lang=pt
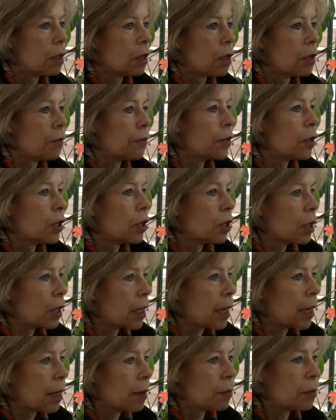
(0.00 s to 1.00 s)
ao fim e ao
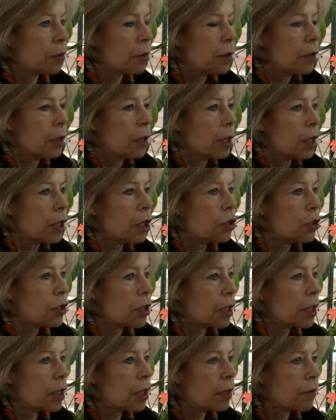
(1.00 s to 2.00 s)
cabo, isto
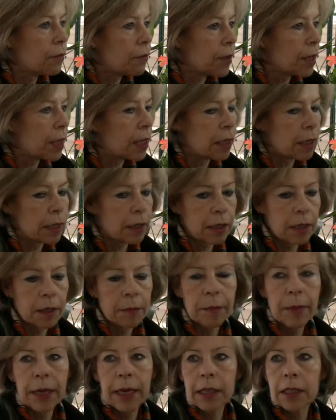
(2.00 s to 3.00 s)
significa
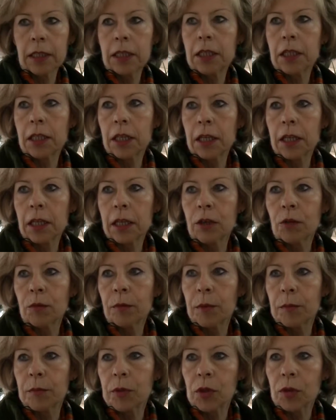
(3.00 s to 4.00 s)
também distinguir
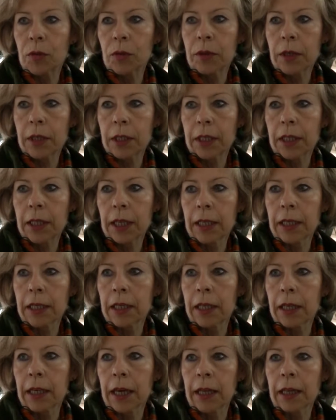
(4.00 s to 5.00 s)
uma pessoa que tem
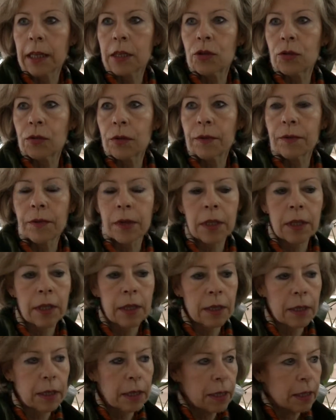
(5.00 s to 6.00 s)
dedicado a sua
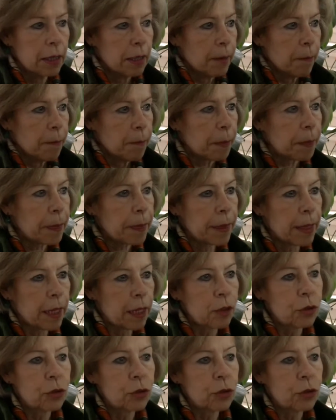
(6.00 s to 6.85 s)
vida a